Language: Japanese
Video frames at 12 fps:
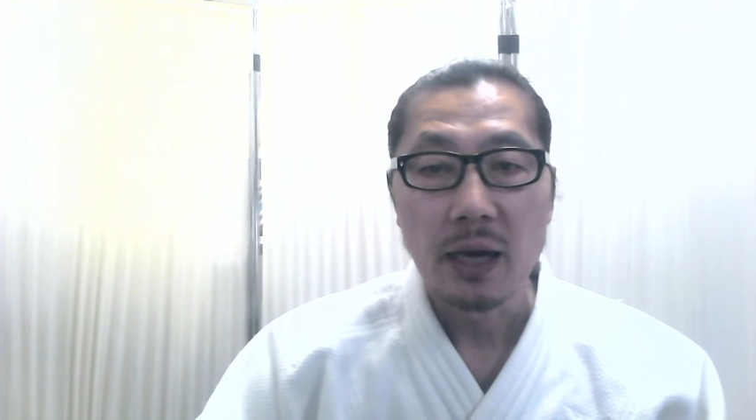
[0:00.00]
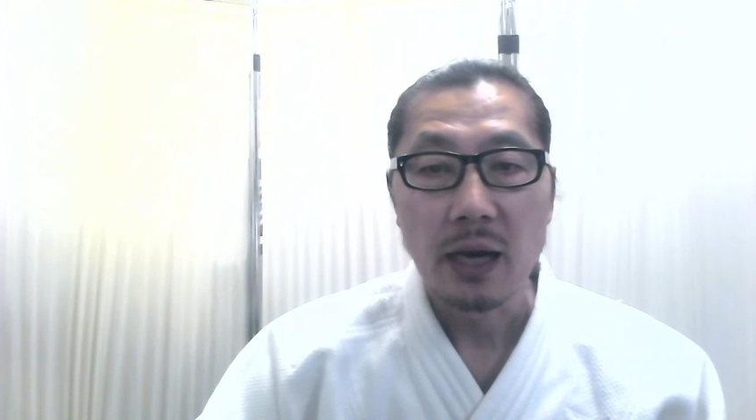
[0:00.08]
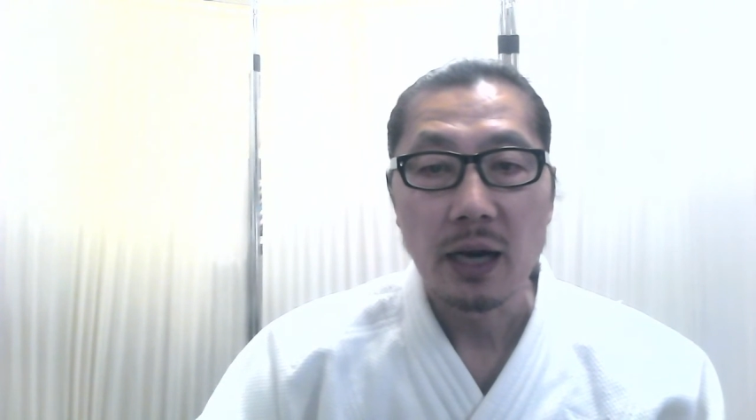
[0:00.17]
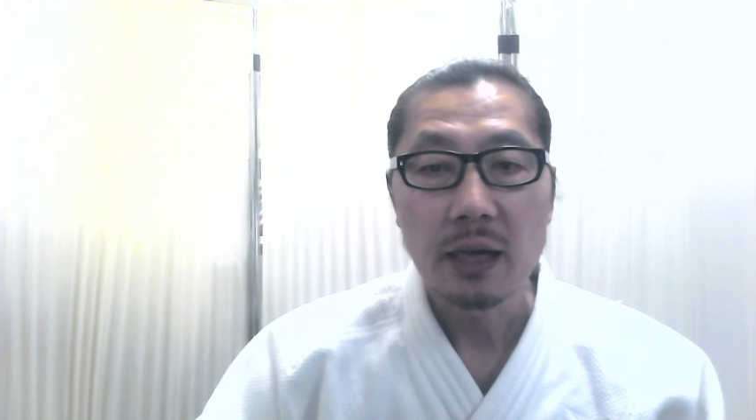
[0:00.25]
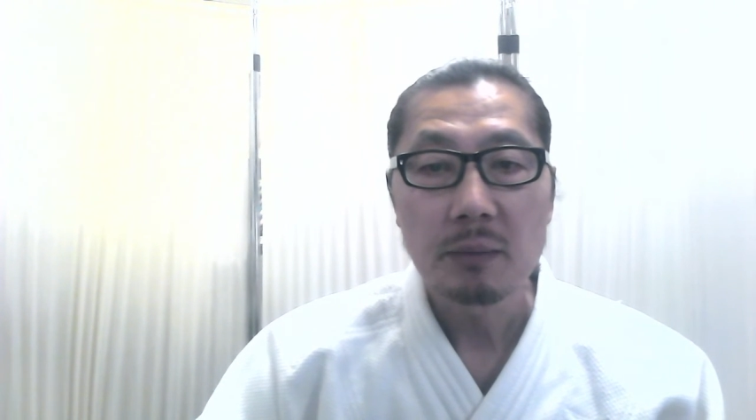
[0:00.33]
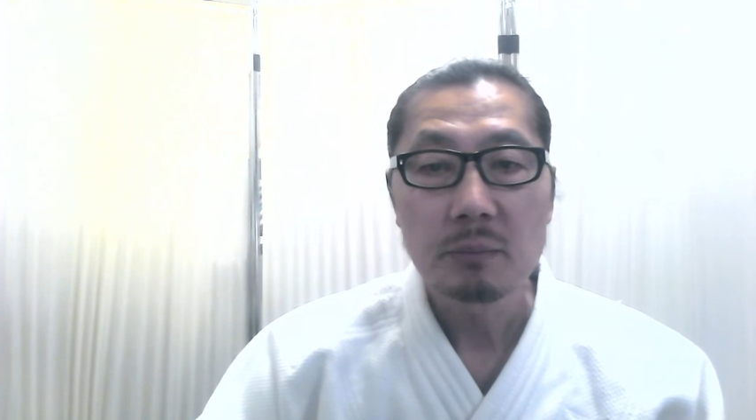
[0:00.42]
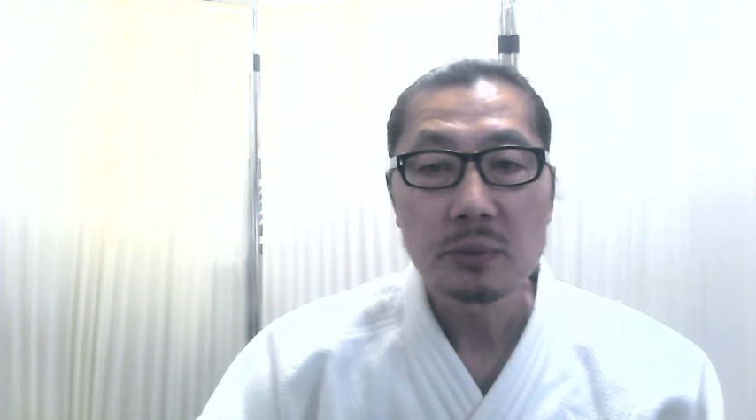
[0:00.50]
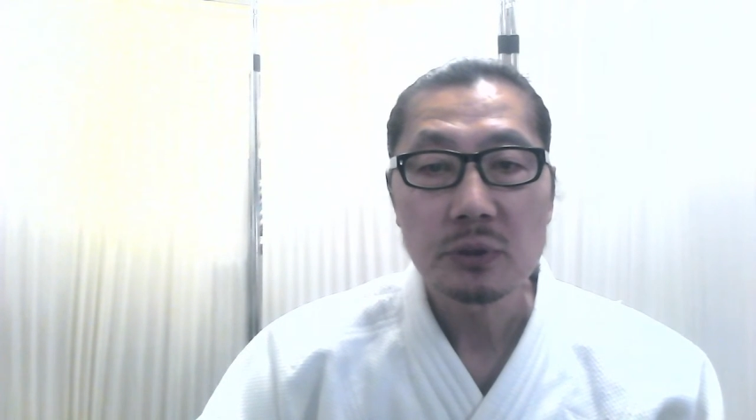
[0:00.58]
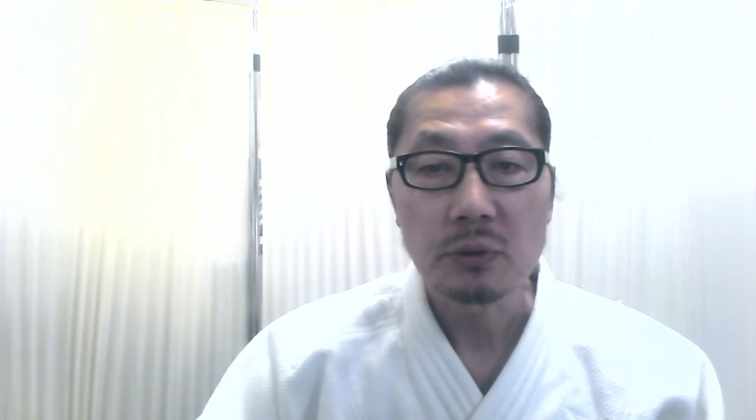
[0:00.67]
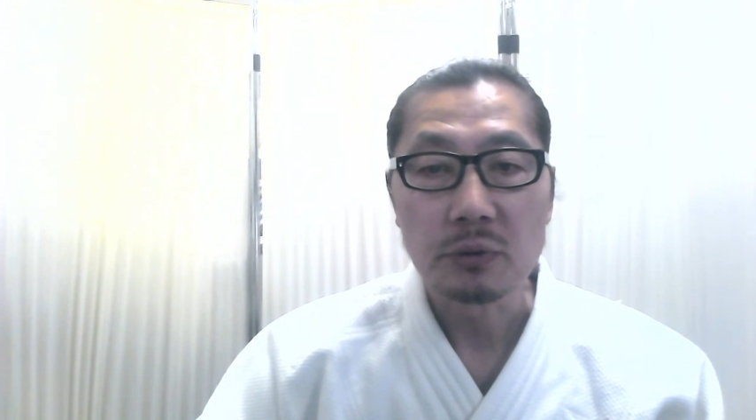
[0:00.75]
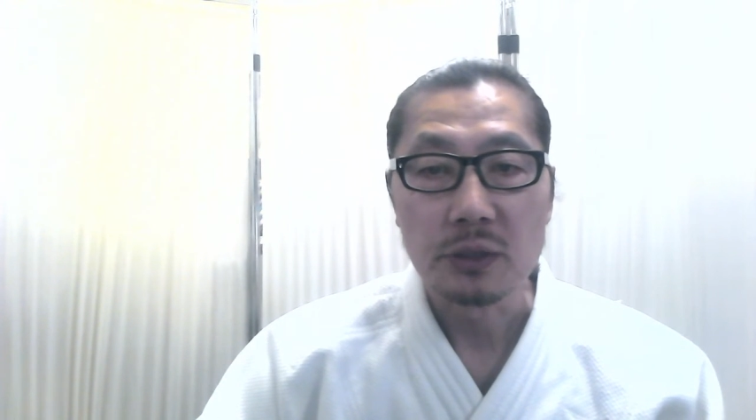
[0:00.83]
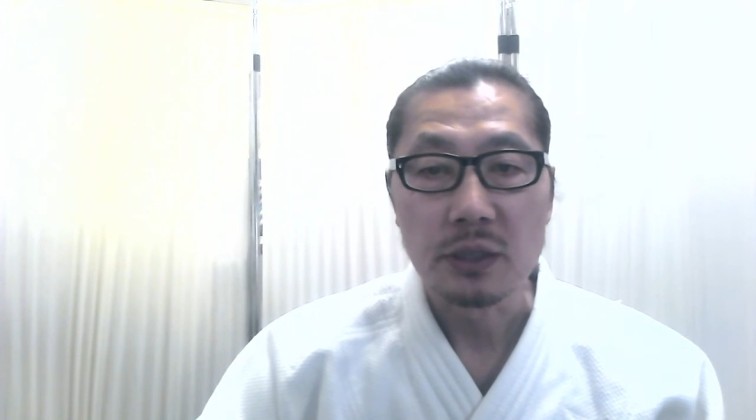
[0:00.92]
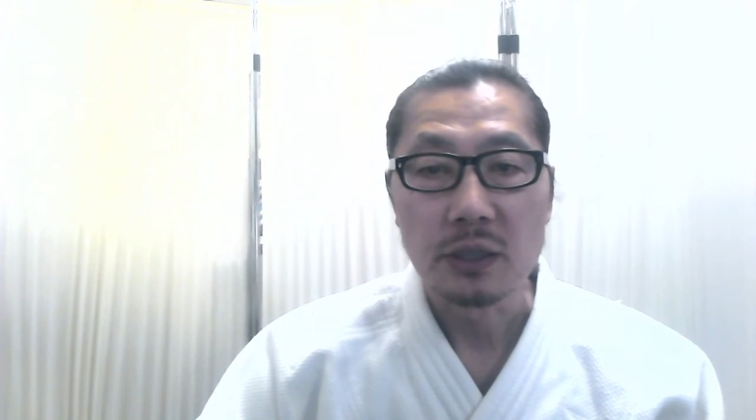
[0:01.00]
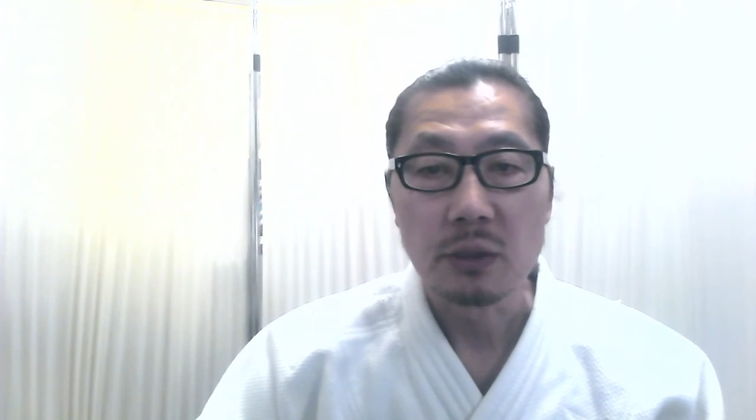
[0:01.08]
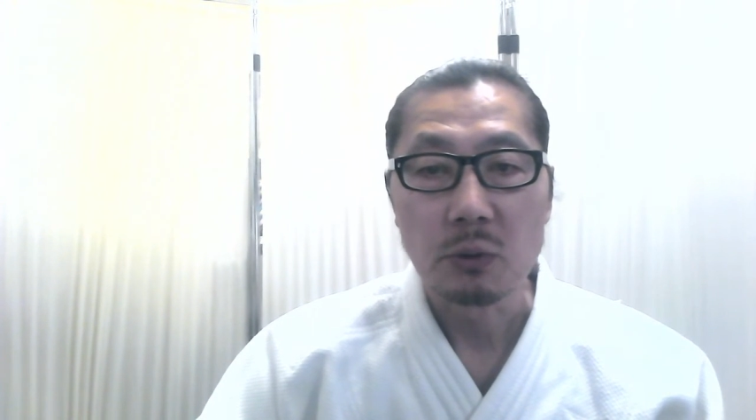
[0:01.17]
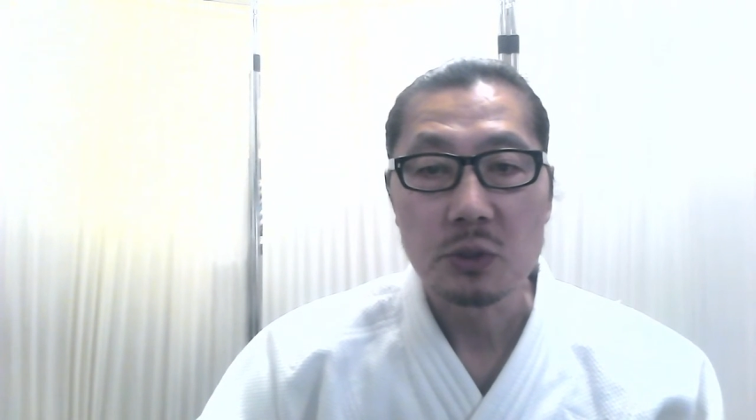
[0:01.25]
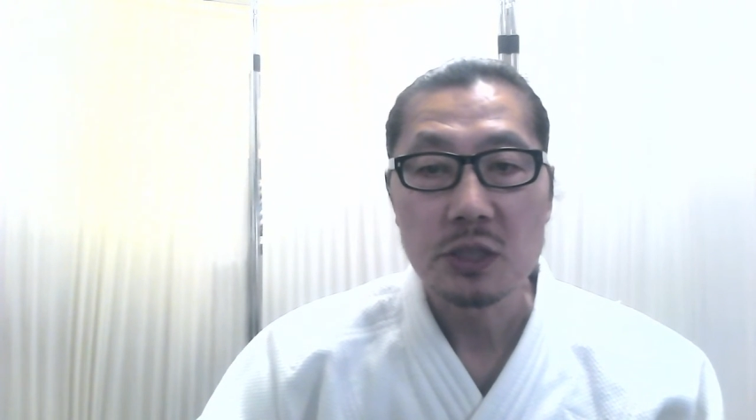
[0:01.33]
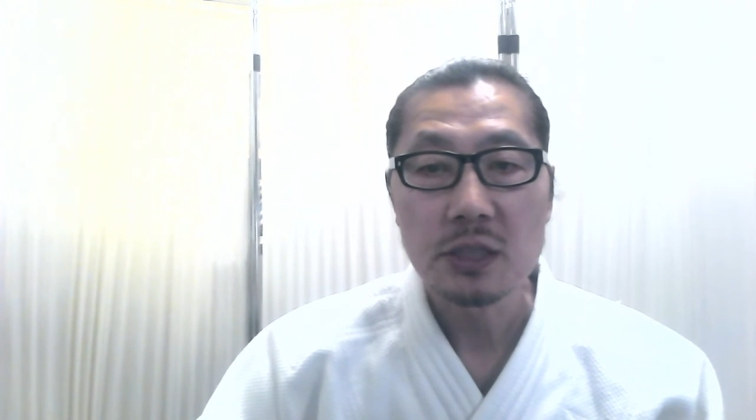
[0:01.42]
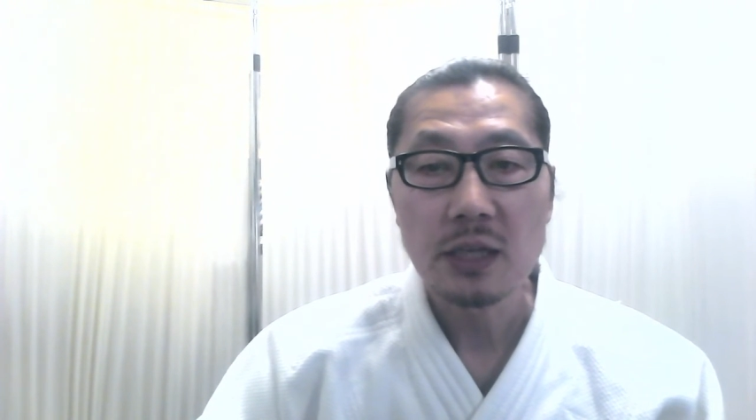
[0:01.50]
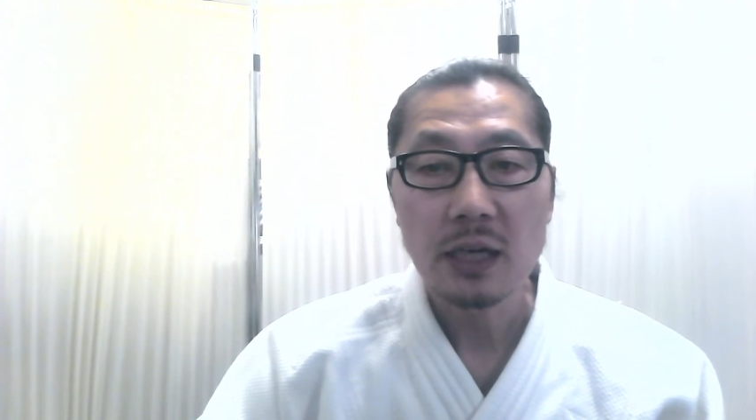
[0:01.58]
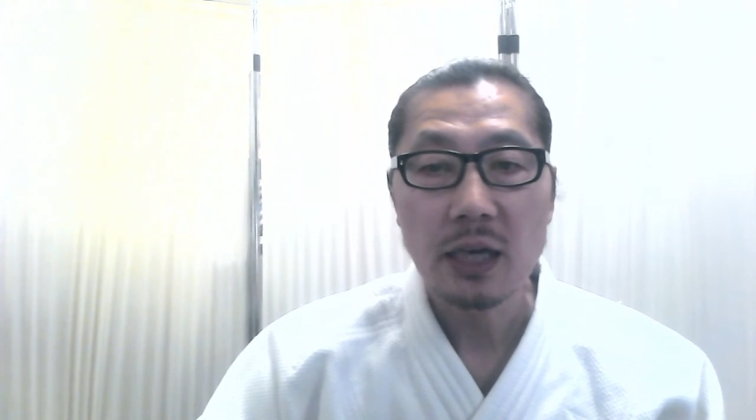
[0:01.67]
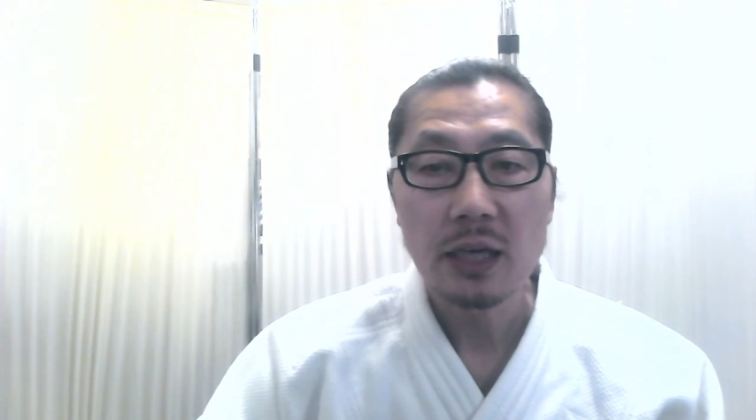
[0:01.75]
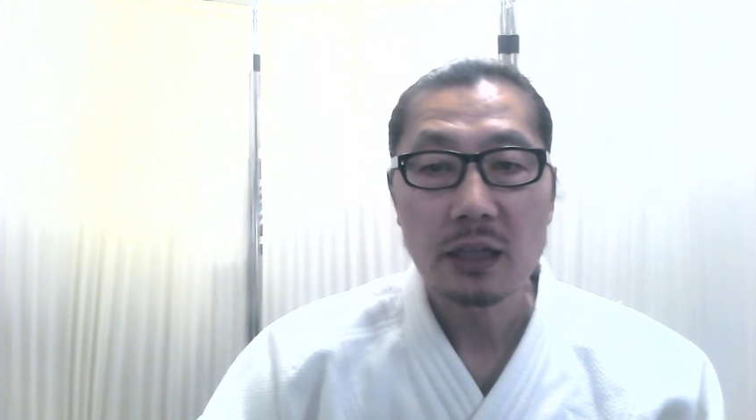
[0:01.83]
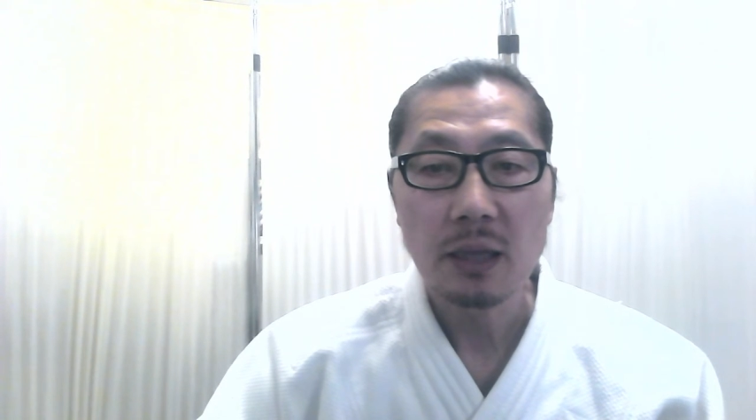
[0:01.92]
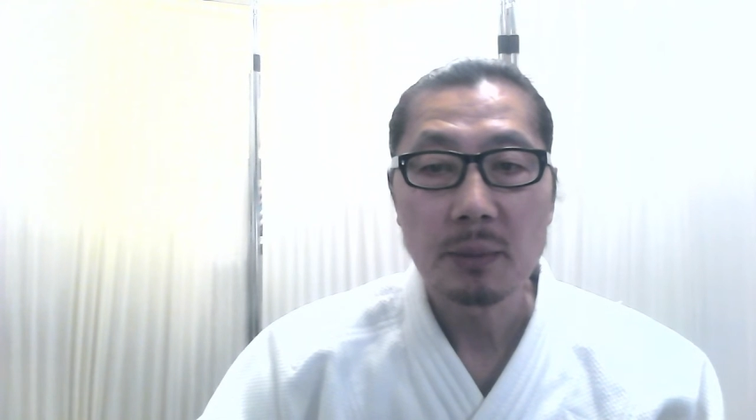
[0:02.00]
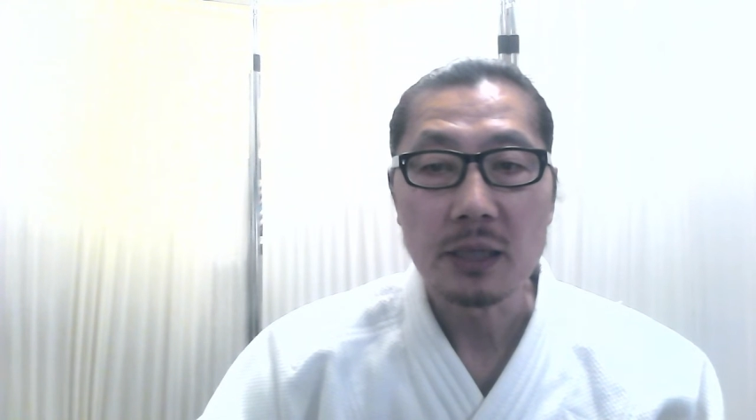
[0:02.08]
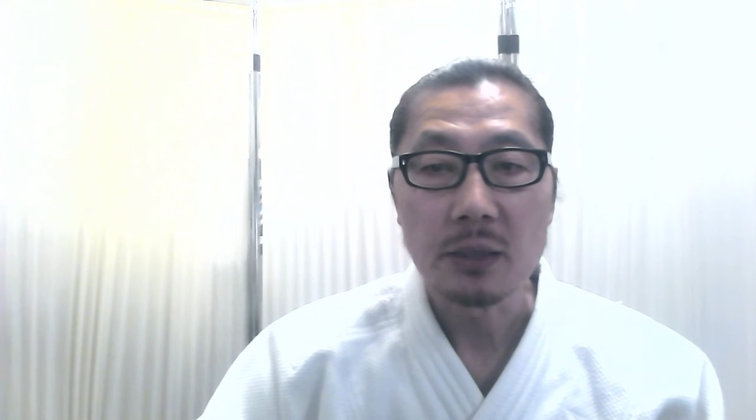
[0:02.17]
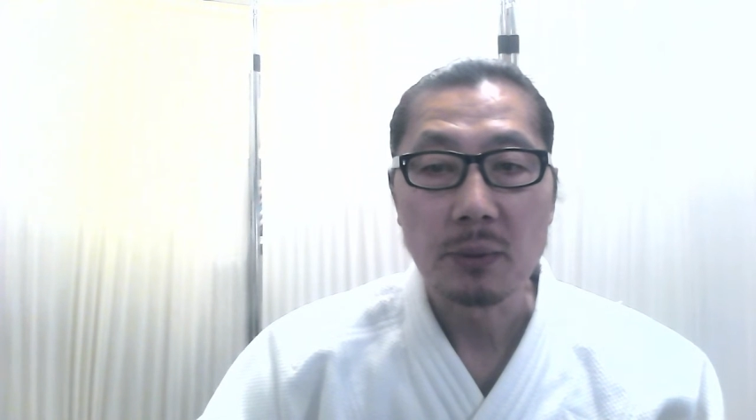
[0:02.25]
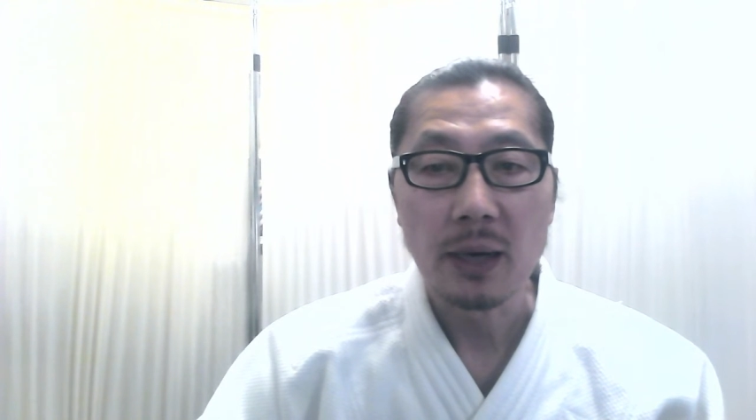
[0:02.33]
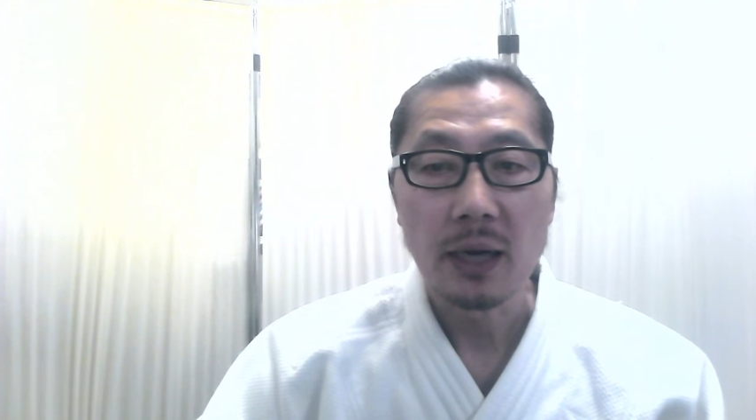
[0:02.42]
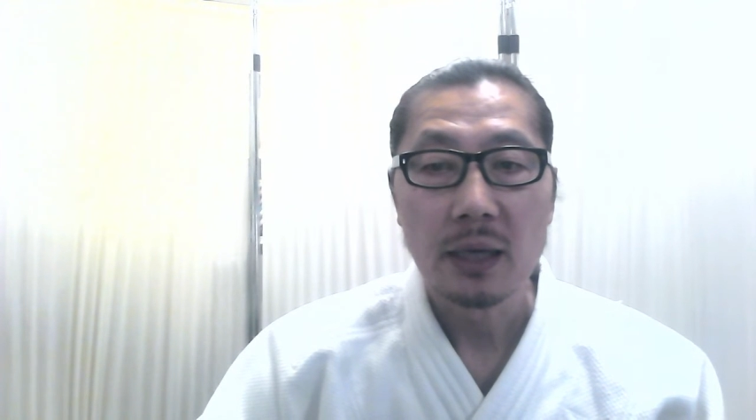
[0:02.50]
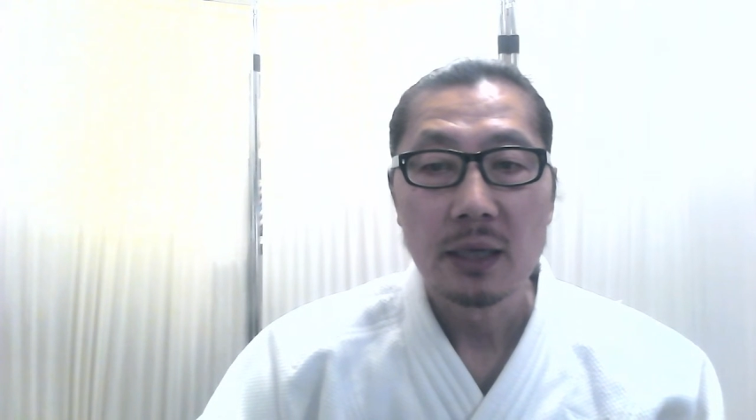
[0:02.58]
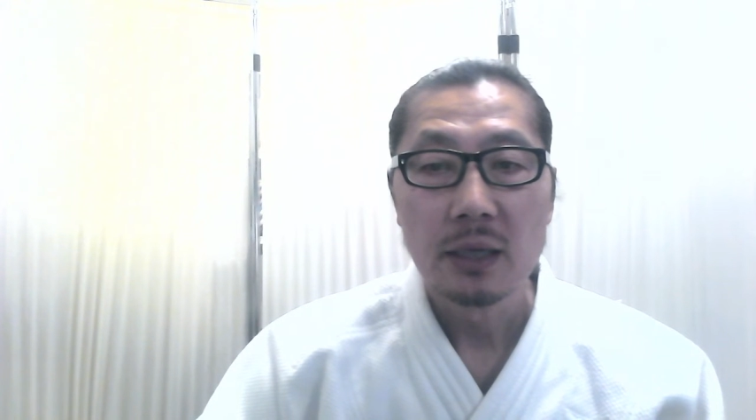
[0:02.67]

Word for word: 亜鉛不足に陥らないためには